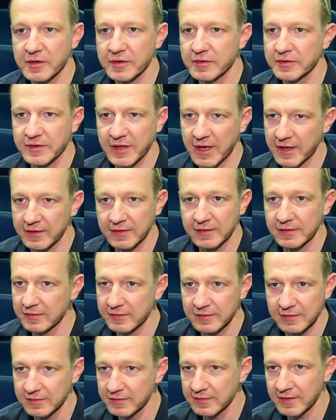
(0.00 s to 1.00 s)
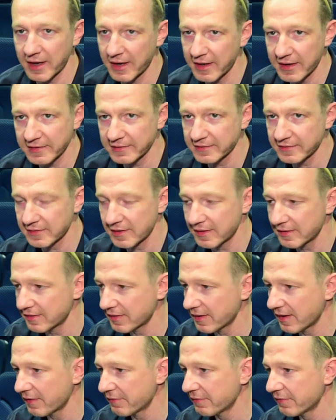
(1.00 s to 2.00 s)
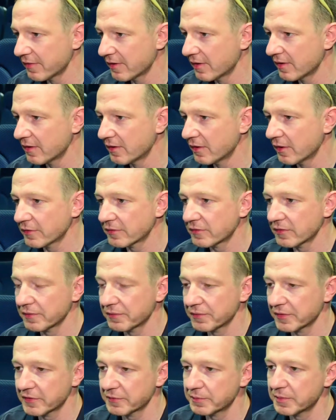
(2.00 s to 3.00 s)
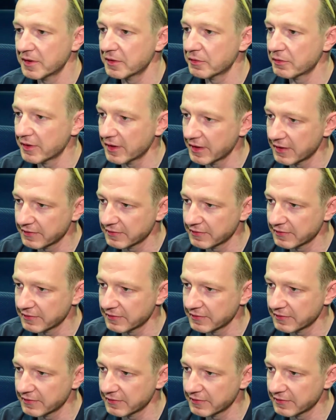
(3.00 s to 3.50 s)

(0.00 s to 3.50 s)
Poziom uczestników jest bardzo zróżnicowany.